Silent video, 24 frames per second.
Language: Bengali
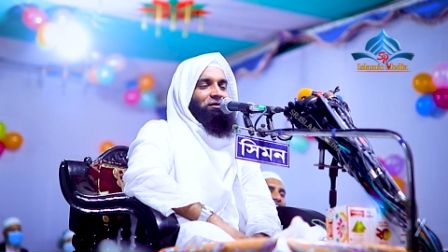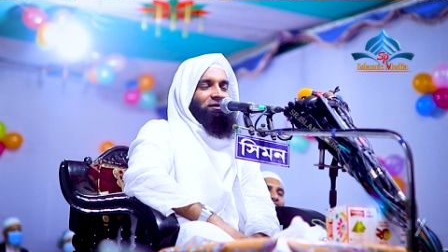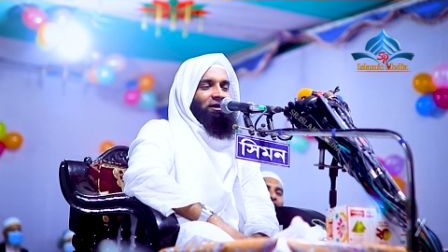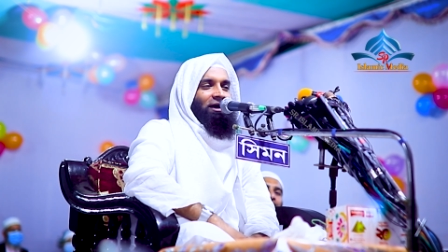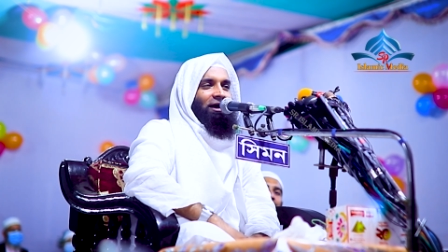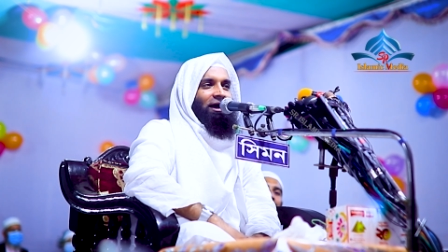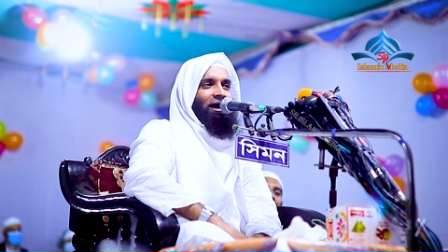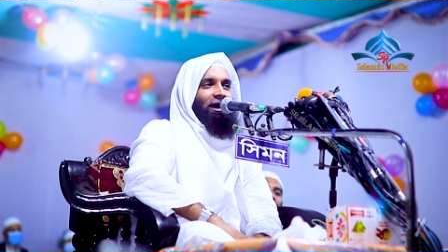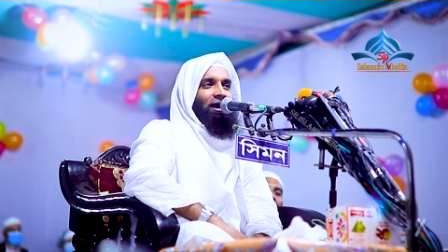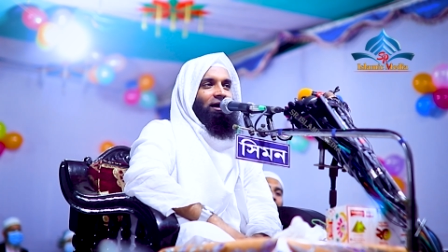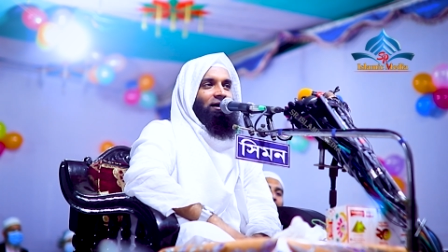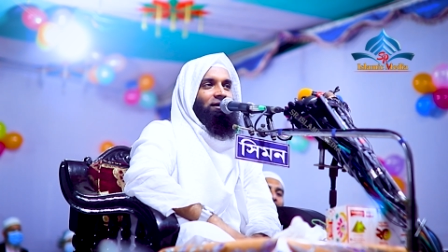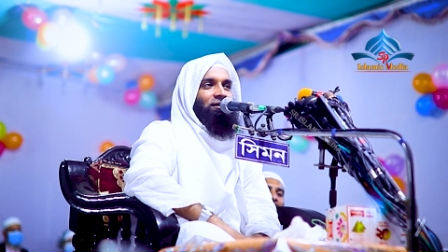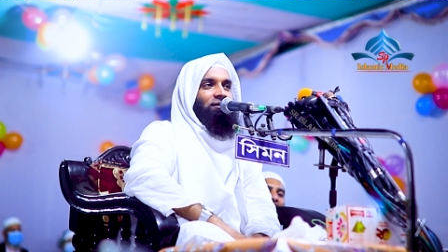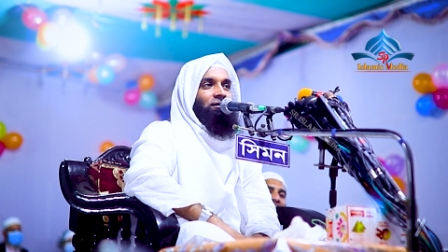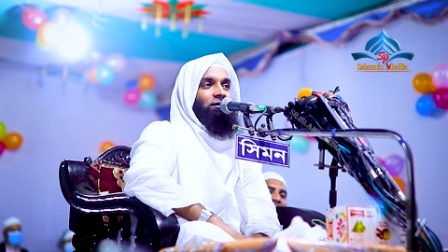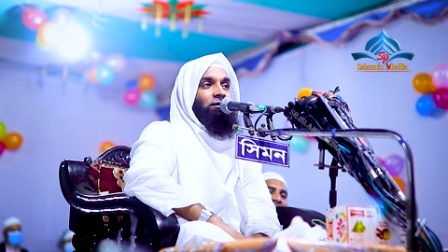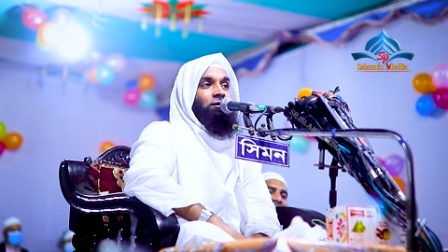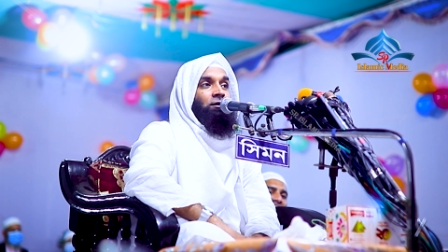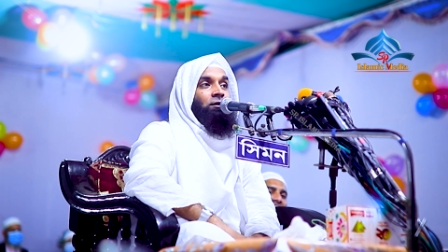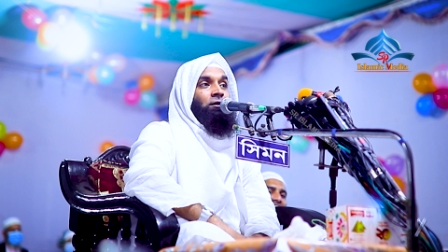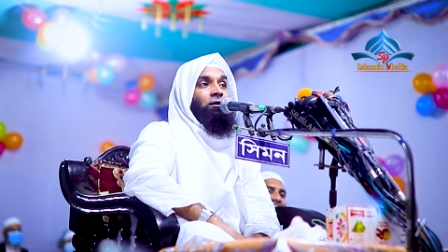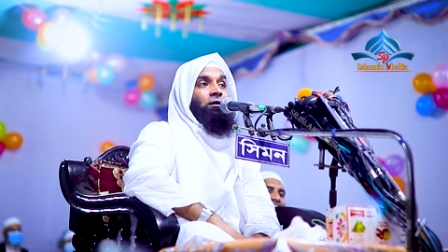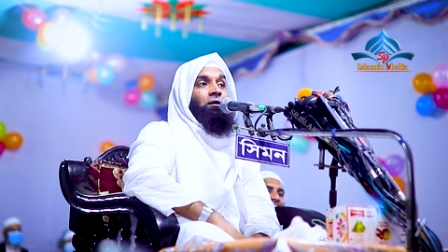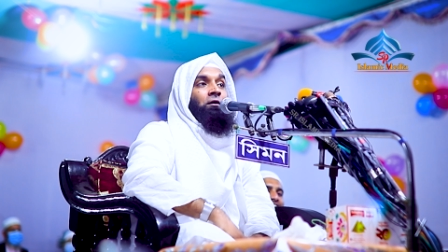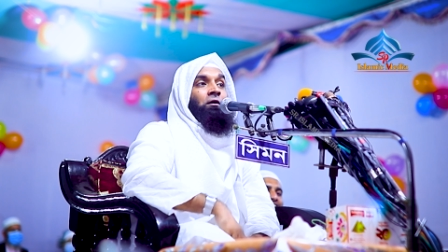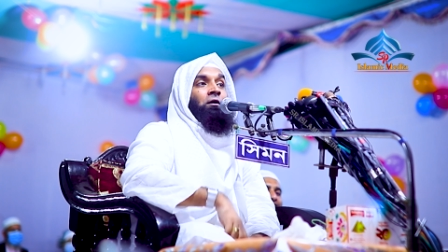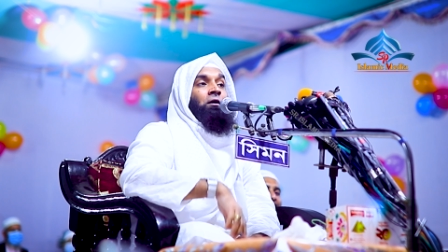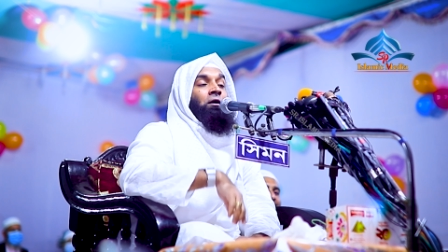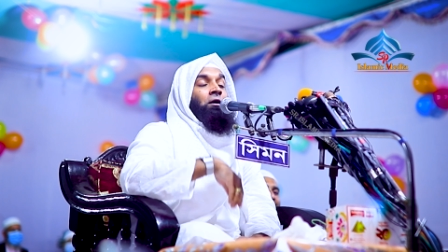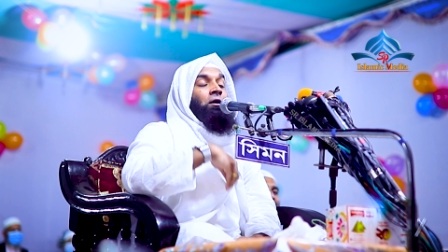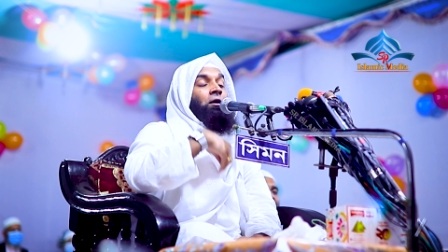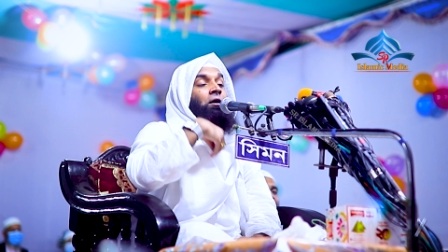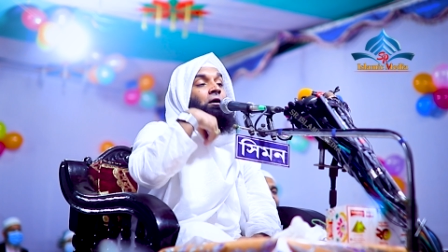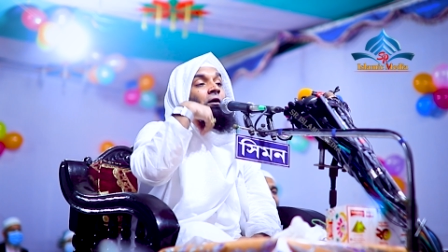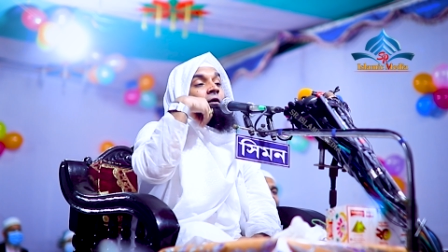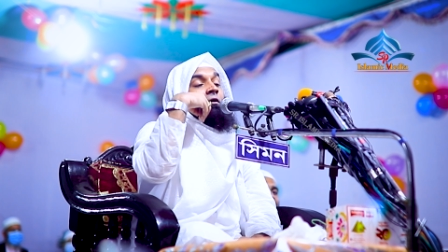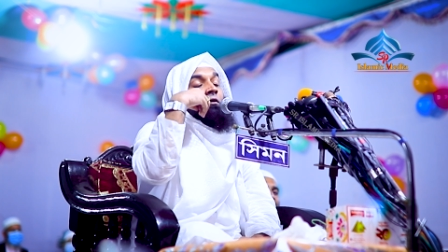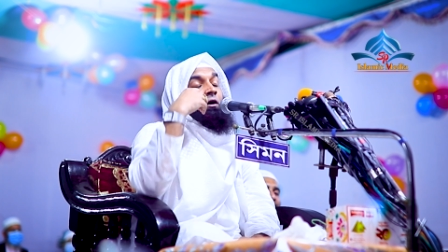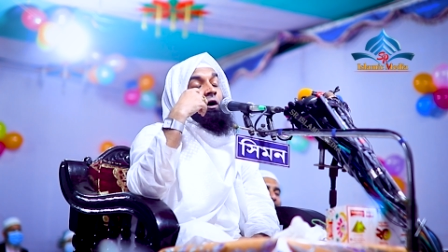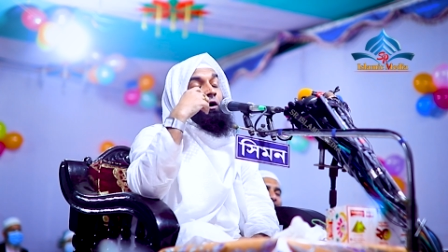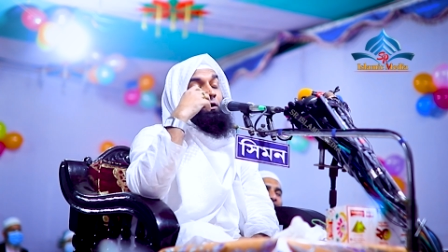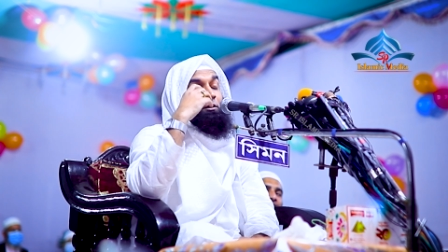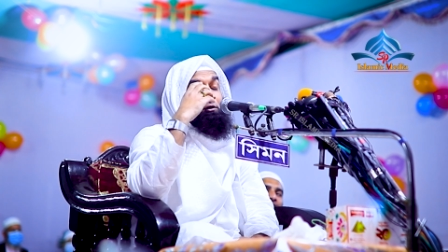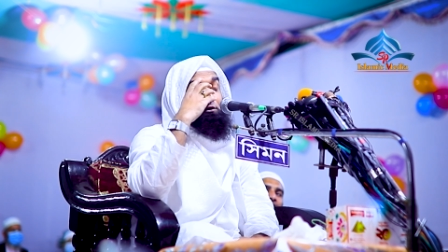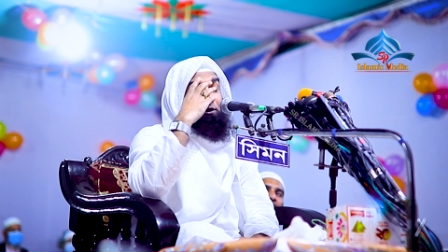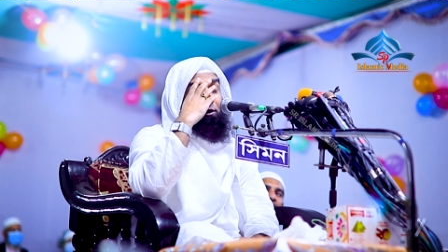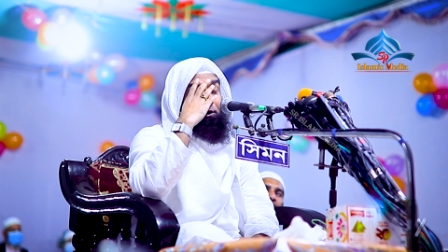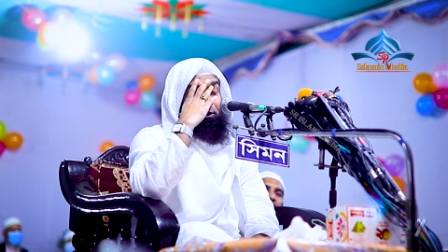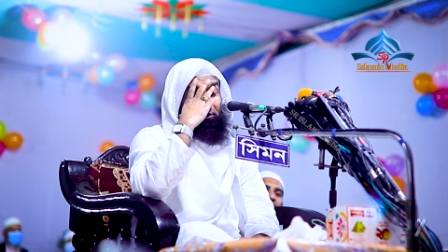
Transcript: দাস না কে হ্যাঁ,